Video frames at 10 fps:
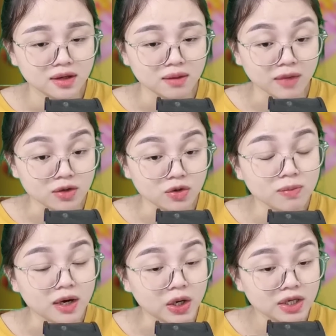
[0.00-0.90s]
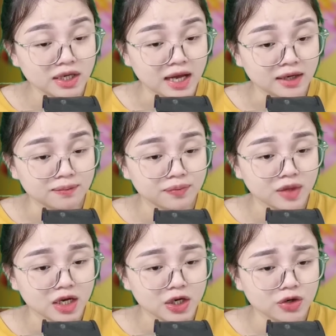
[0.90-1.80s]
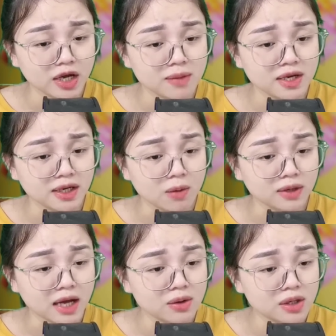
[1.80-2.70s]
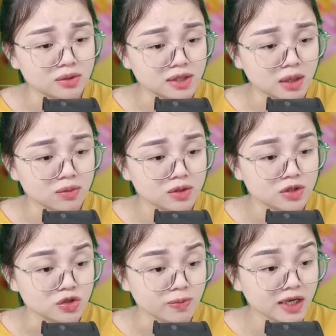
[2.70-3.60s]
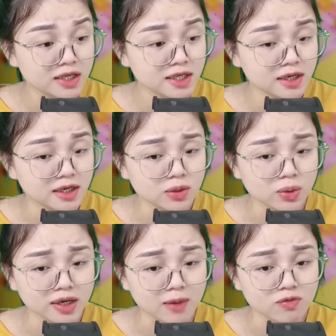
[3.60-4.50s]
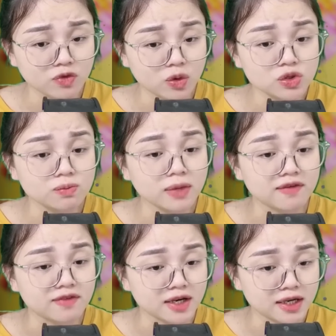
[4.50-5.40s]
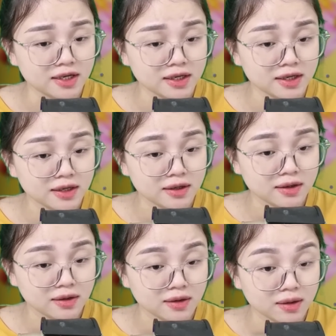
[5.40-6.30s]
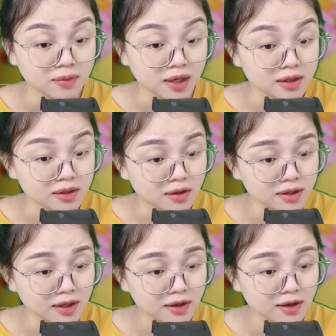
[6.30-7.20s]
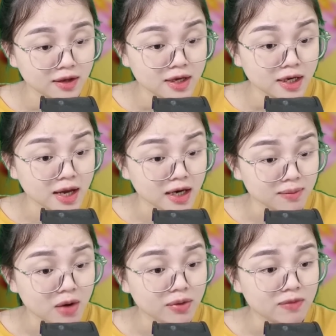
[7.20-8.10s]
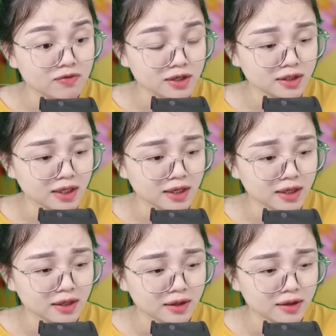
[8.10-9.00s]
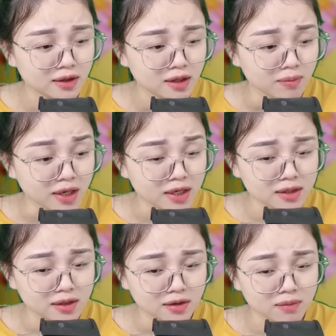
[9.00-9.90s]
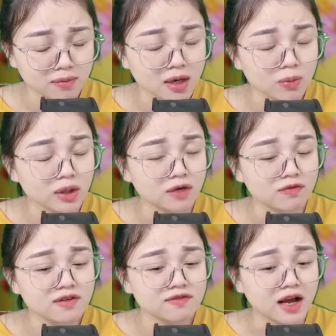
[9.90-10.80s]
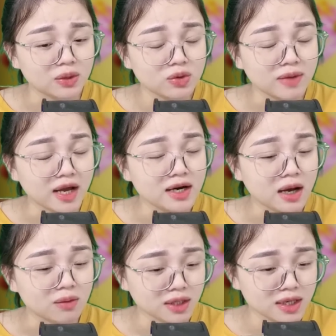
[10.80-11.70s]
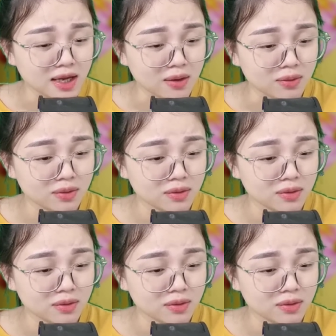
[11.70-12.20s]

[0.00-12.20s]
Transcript: Mày đừng có mà nói càn. Đừng cậy mình học cao hiểu rộng rồi mang cái triết lý của cái đám phố chúng mày về đây. Mày nên nhớ nhá, cái làng này bao năm vẫn thế. Mày nên nhớ bao năm qua tao vất vả nuôi mày ăn học thế nào.